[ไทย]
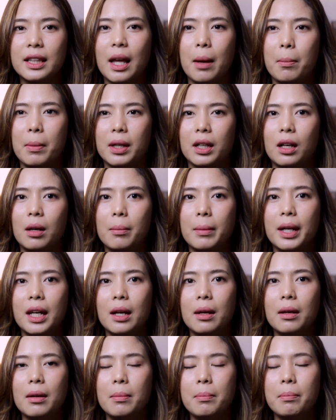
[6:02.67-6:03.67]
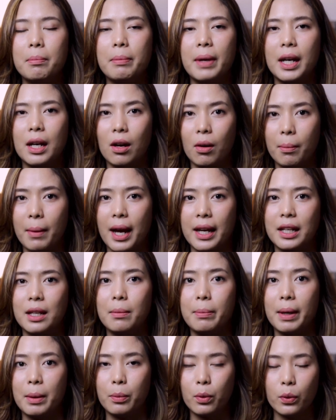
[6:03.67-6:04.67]
แต่มันก็ไม่ได้เป็นดอกไม้
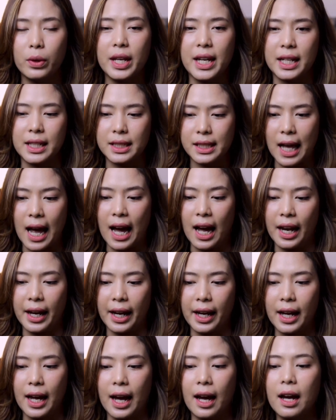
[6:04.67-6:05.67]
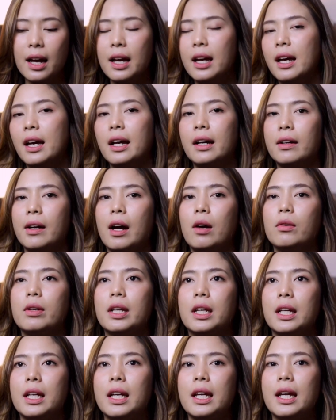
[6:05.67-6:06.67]
ที่เป็นผู้หญิงจ๋านะคะคราว
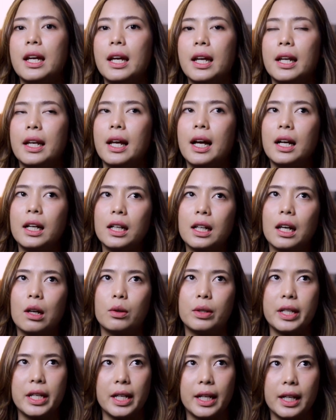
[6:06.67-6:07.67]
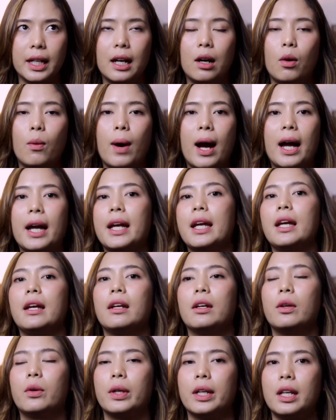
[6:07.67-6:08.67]
นี้ถ้าเกิดเราทิ้งเขาไว้
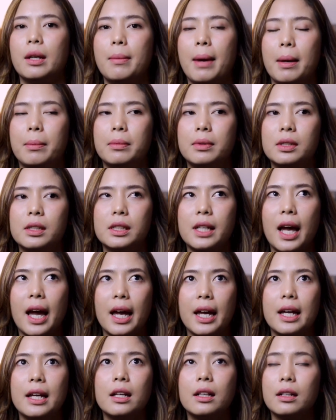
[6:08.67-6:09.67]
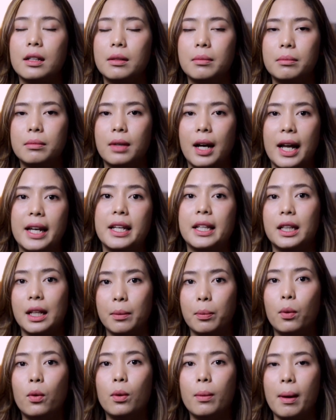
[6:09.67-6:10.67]
โดยที่แบบใช้อันนี้
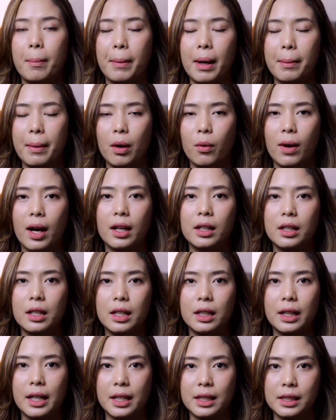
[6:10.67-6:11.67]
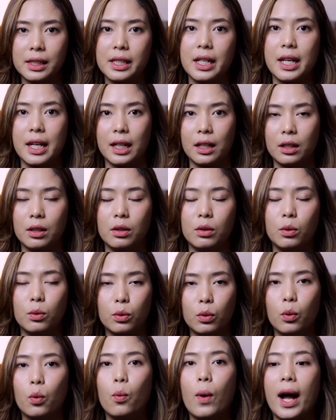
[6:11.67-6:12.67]
ติ๊กพูดแบบประมาณว่าที่ติ๊กฉีด
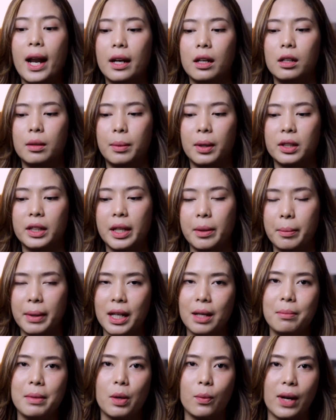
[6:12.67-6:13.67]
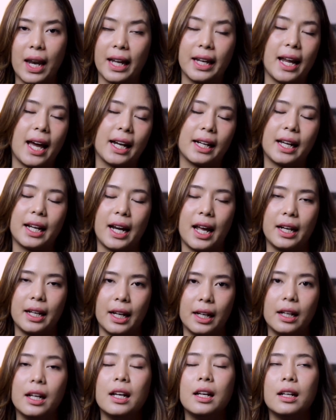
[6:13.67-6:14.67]
ทุกๆวันเนอะเพราะติ๊กไม่ได้มีเวลานานขนาด
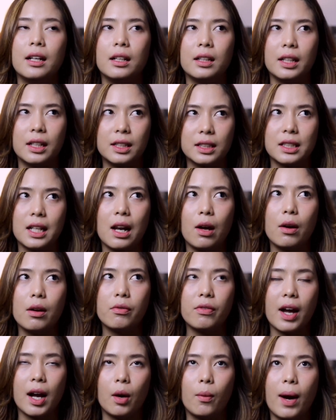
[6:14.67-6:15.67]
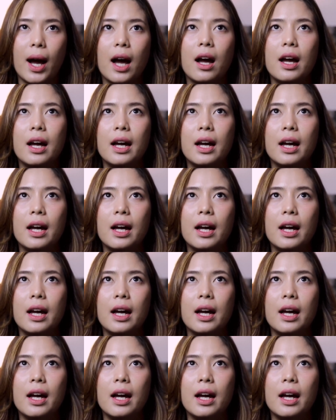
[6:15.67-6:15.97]
นั้นติ๊กก็จะเล่าให้ฟังว่า